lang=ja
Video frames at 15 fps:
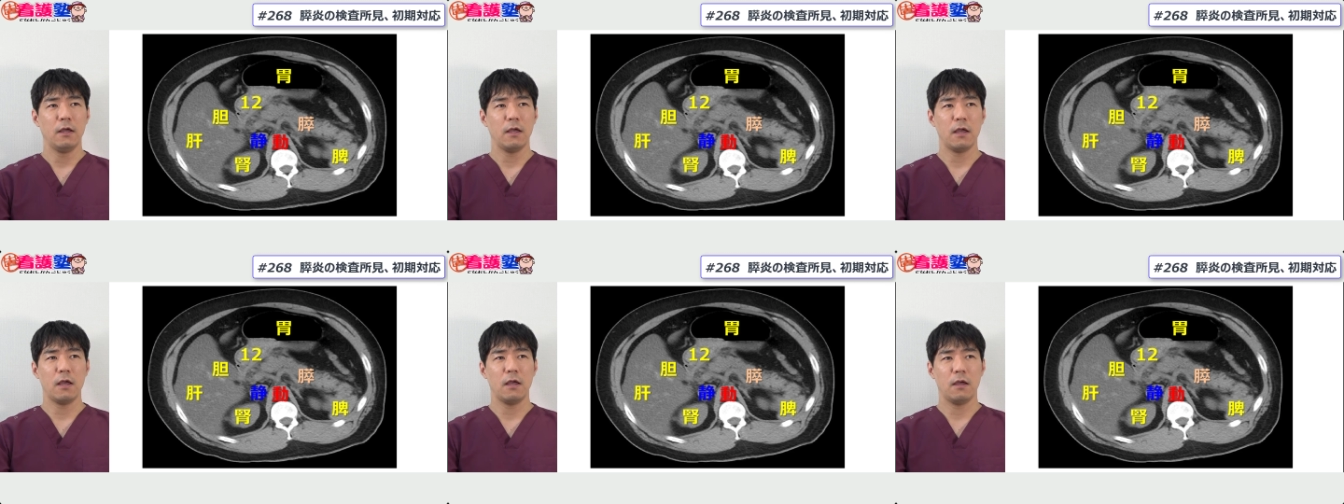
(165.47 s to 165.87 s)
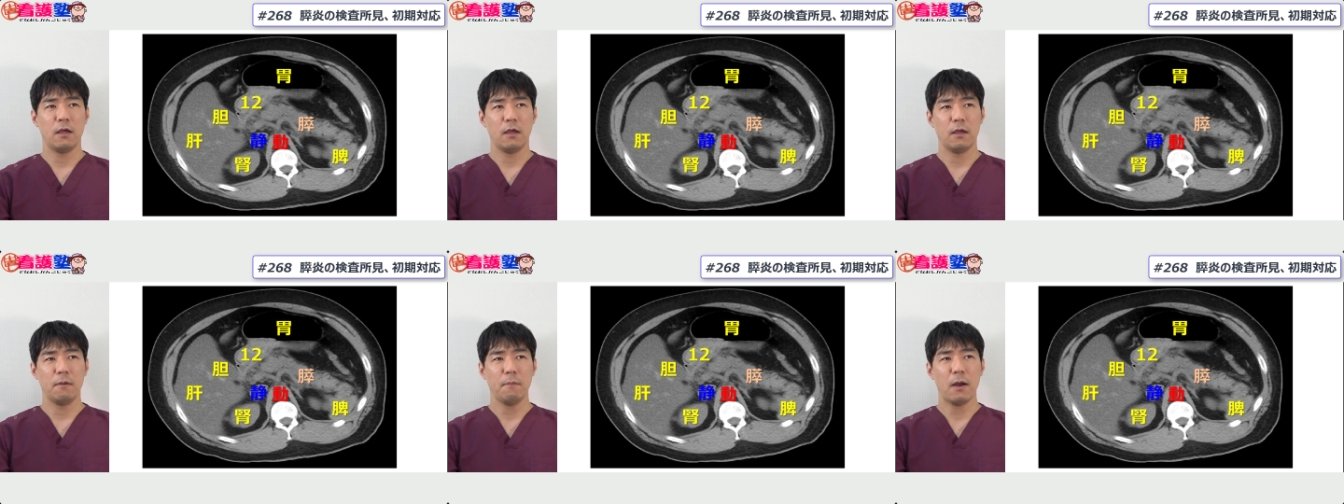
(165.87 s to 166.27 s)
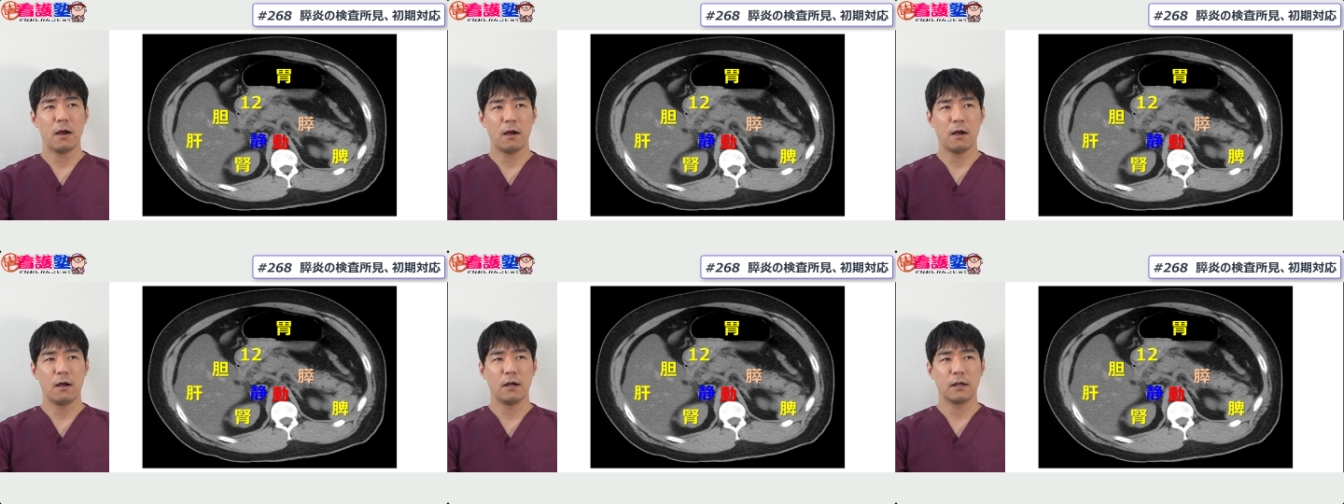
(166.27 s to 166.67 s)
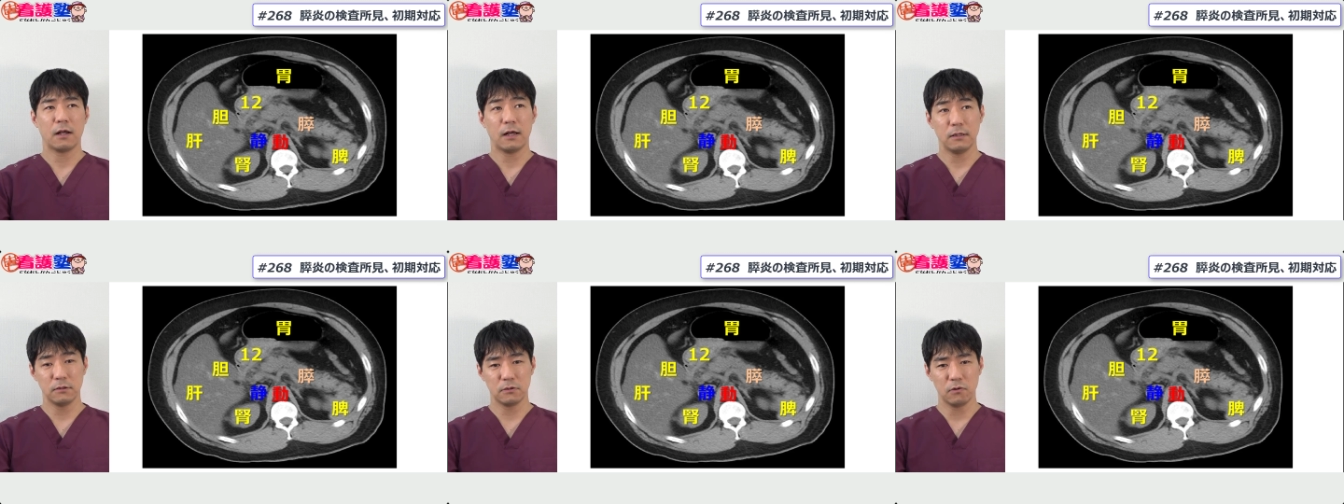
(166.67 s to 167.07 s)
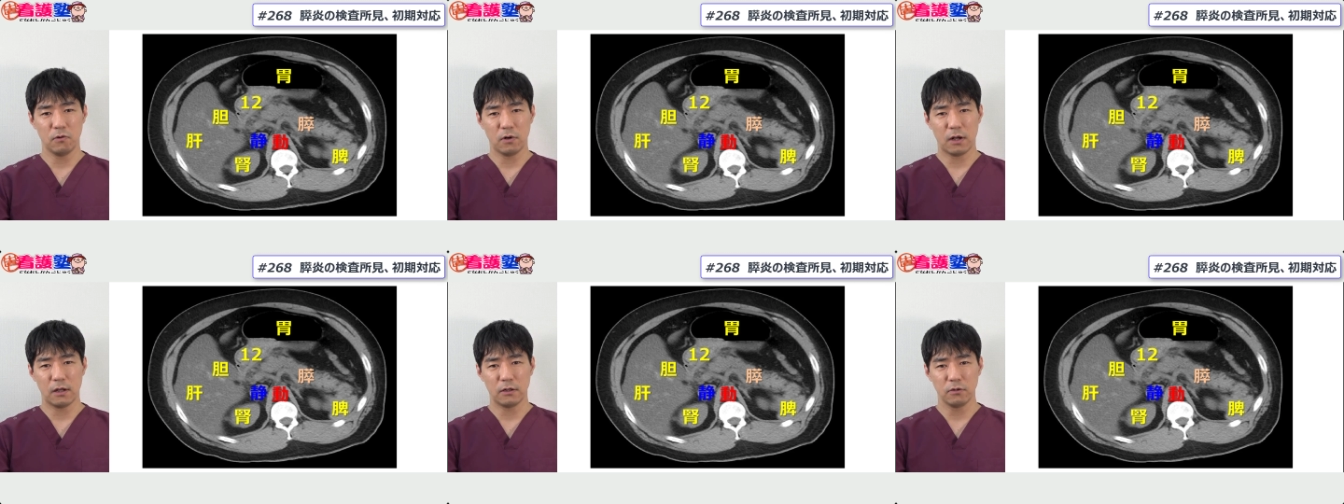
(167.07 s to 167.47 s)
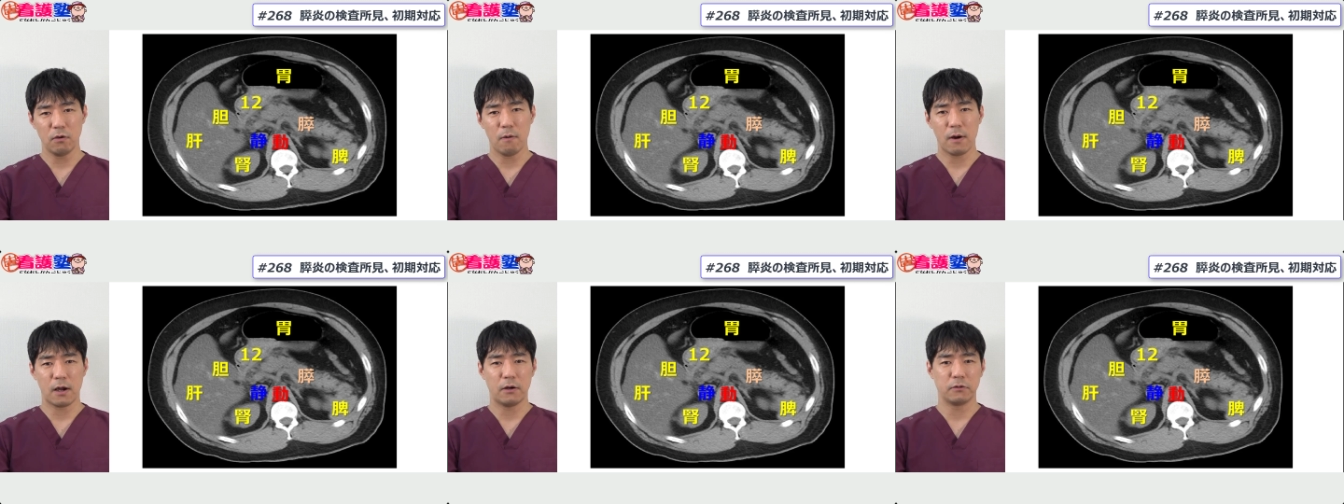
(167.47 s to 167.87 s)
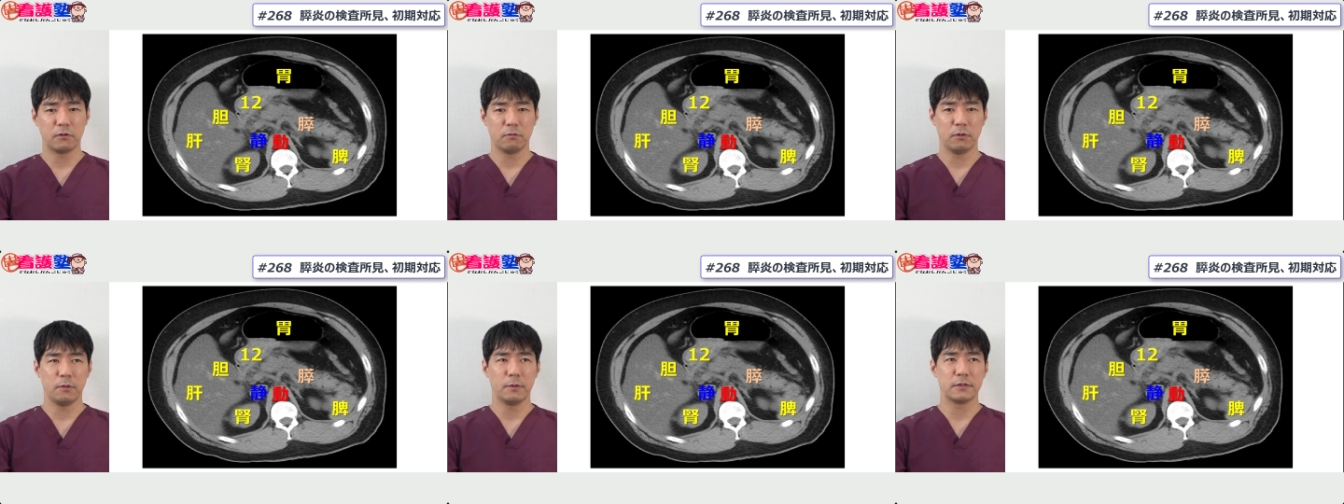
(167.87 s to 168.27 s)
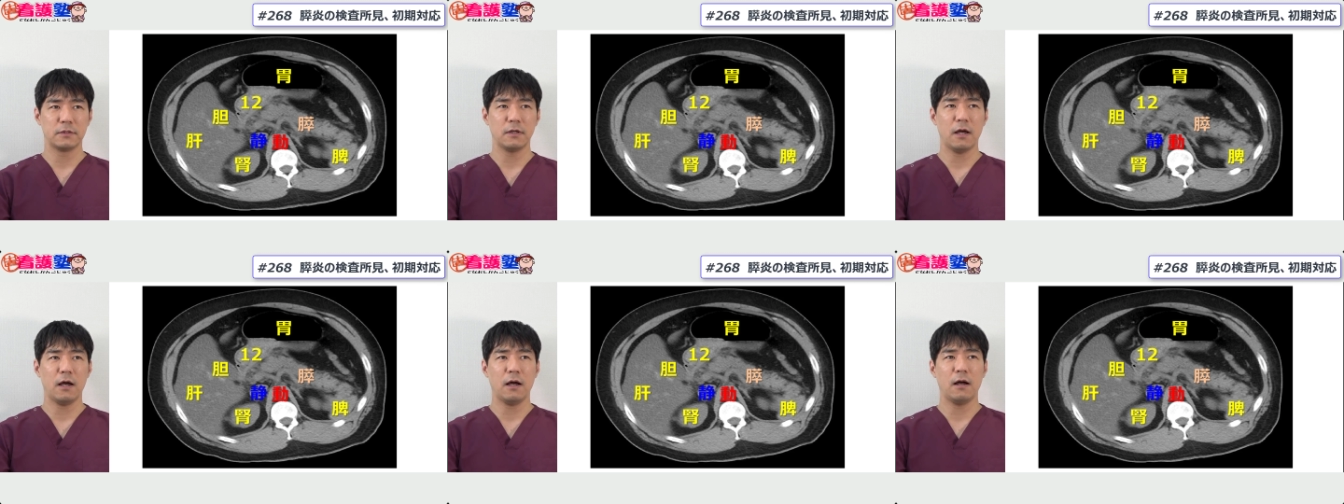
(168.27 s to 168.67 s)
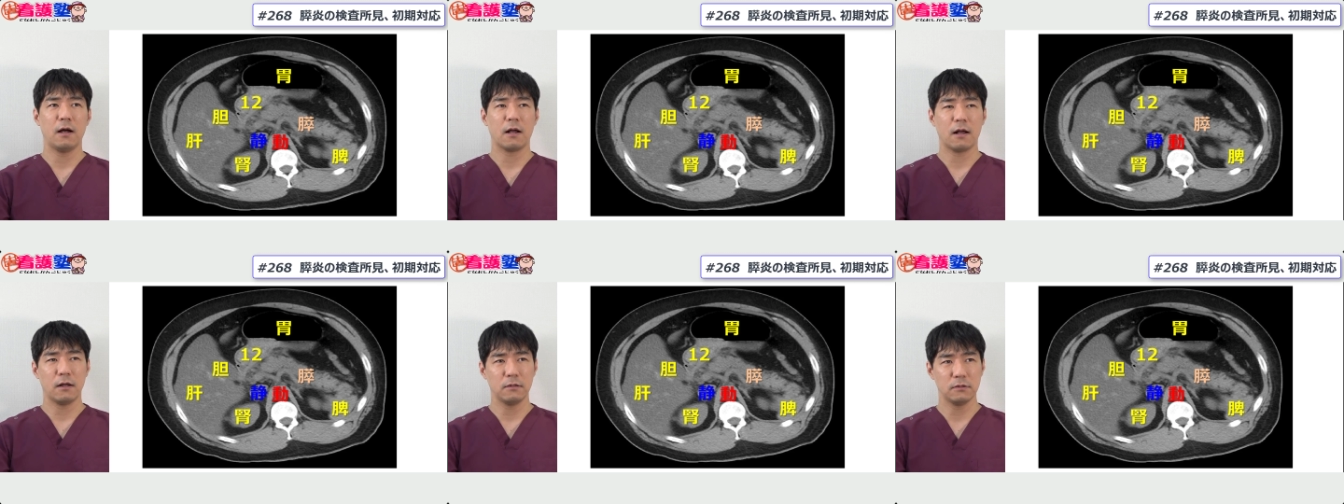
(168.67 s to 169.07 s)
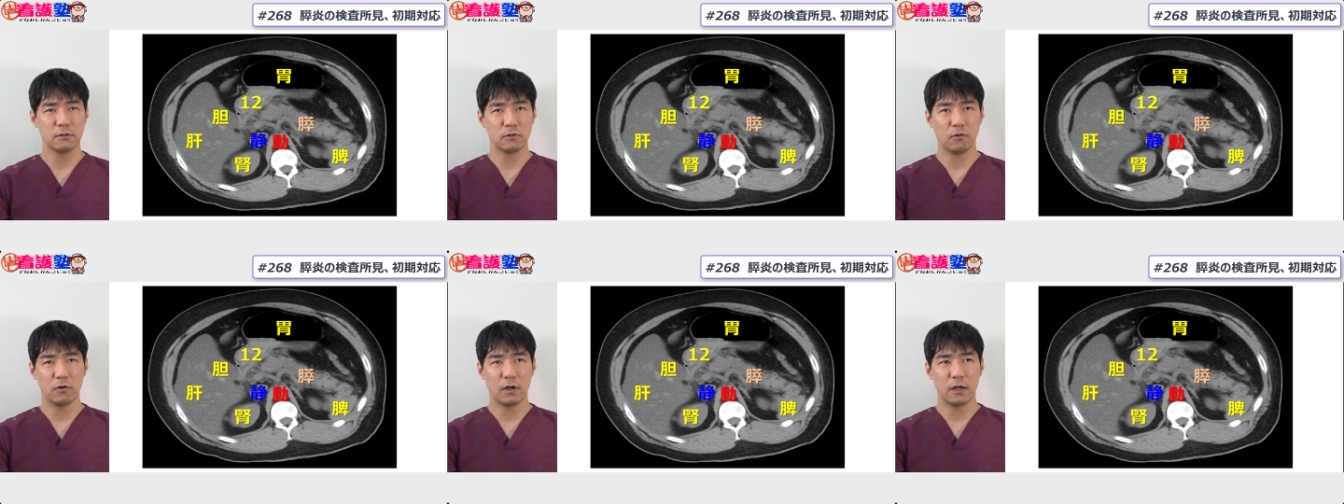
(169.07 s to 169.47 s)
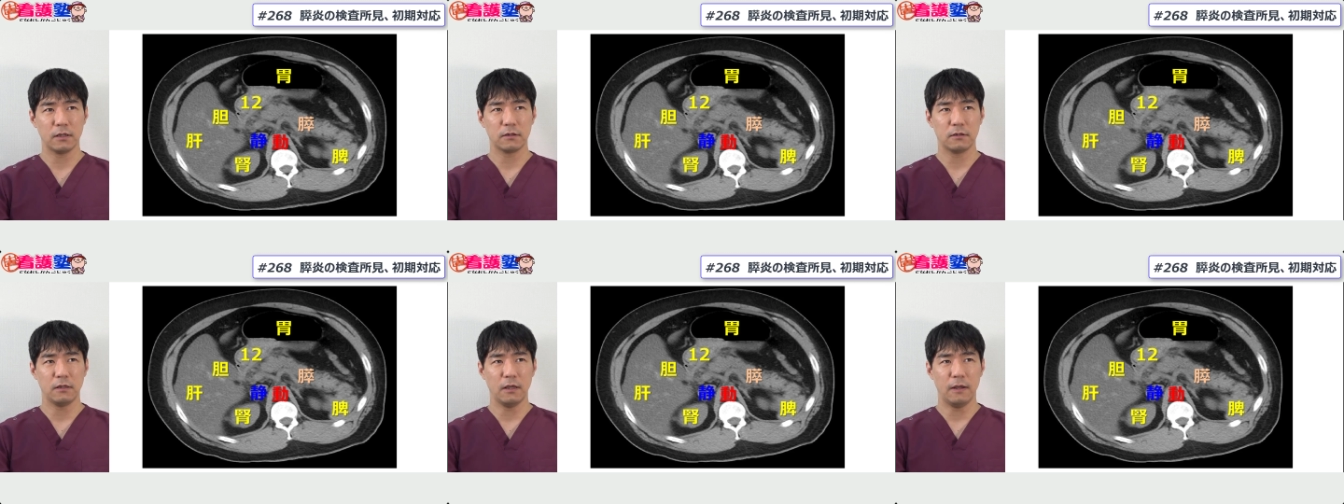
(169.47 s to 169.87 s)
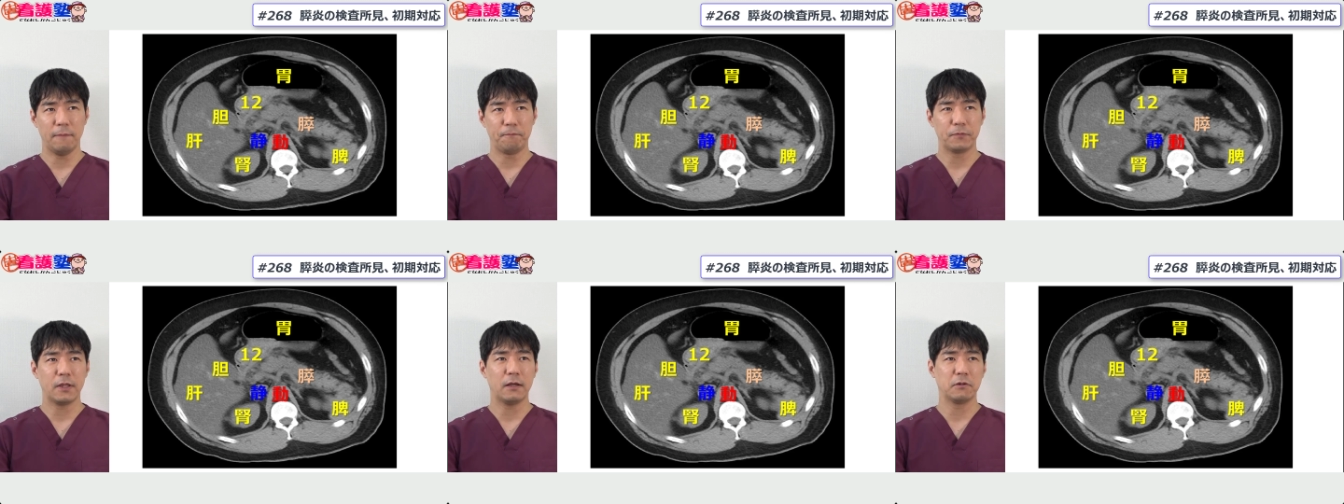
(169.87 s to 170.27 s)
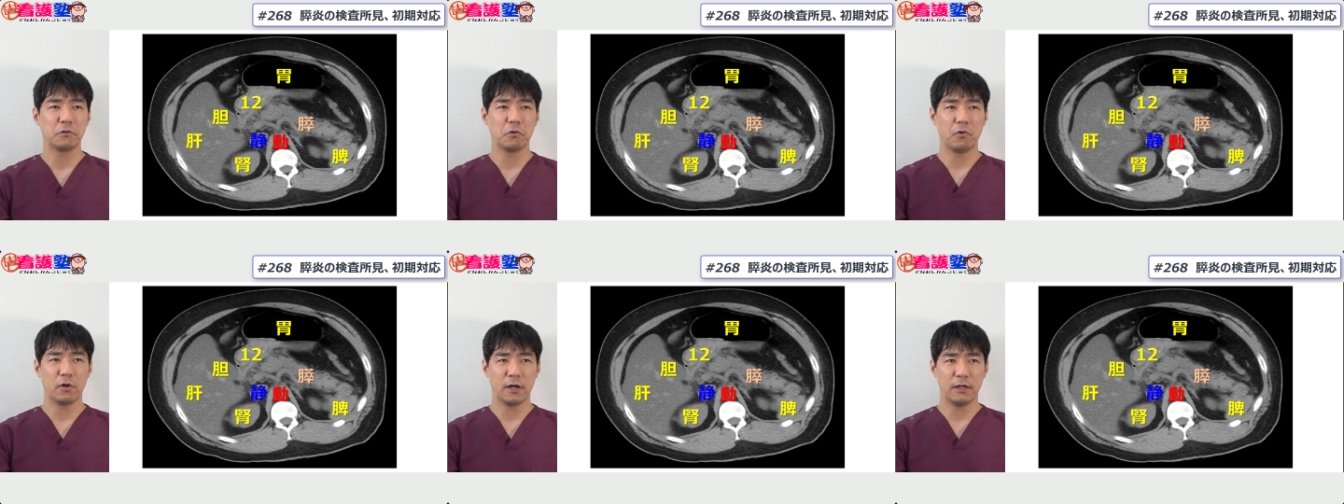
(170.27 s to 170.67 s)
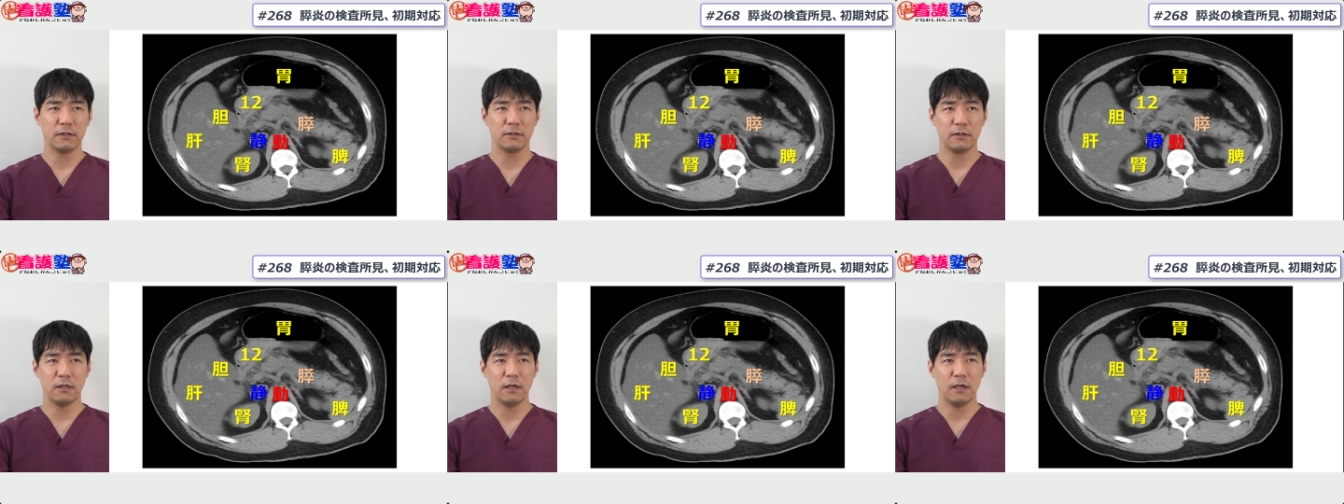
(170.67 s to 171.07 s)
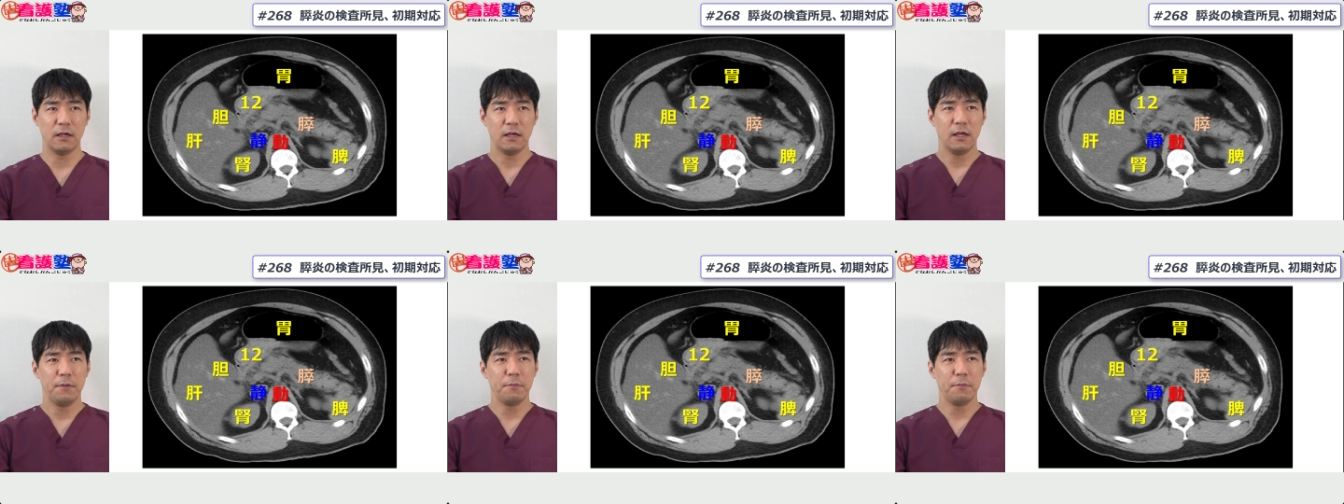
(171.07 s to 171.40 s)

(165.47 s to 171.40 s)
えー、まあ、肝臓があるのは分かると思いますが、肝臓があって、胆嚢があって、